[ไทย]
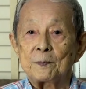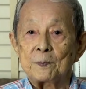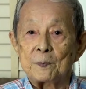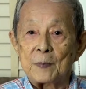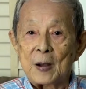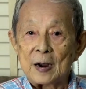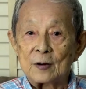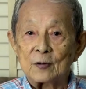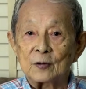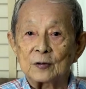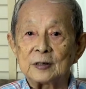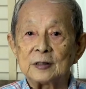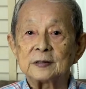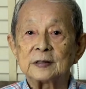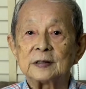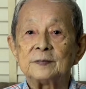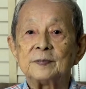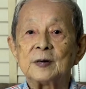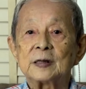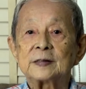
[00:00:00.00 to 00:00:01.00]
ป้าก็นึก
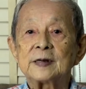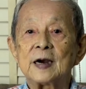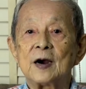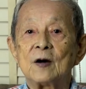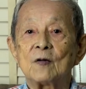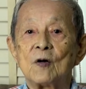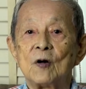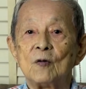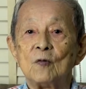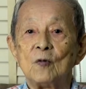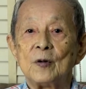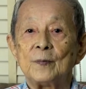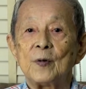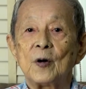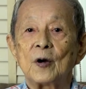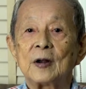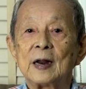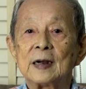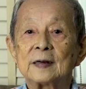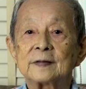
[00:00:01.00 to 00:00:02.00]
ถึงพระเจ้าขออวยพ
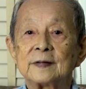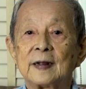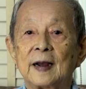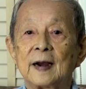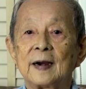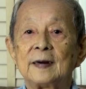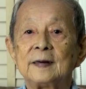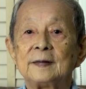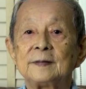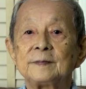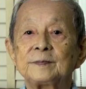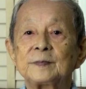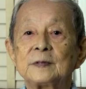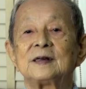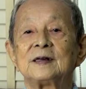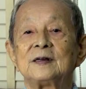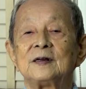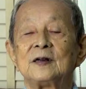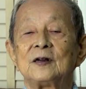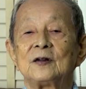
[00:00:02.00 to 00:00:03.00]
รรักษา
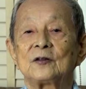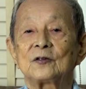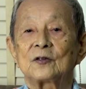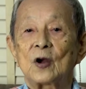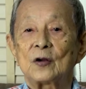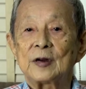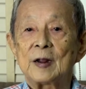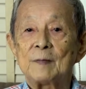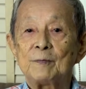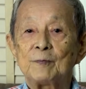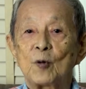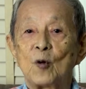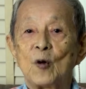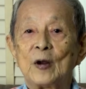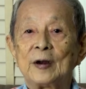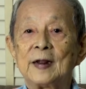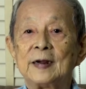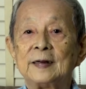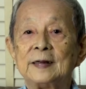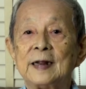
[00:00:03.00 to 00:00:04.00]
ตอนนั้นป่วย
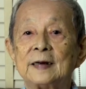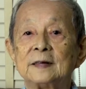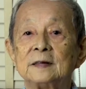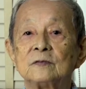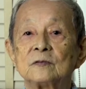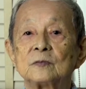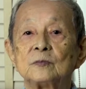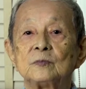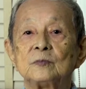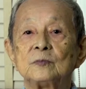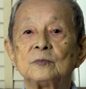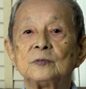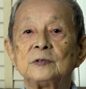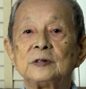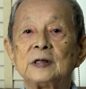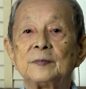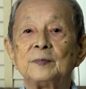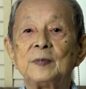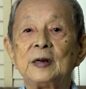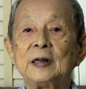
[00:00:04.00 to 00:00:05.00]
นะยัง
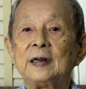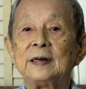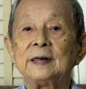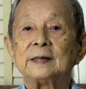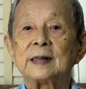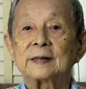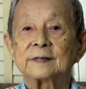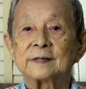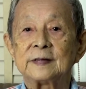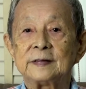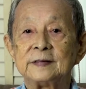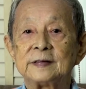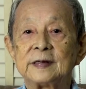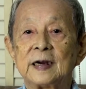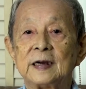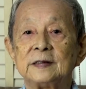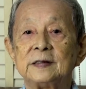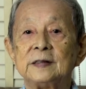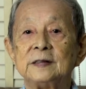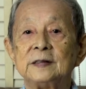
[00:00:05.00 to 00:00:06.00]
ยังไม่ได้ตัดสินใจ
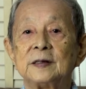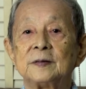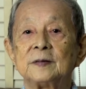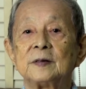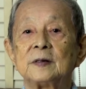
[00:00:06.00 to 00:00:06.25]
เชื่อ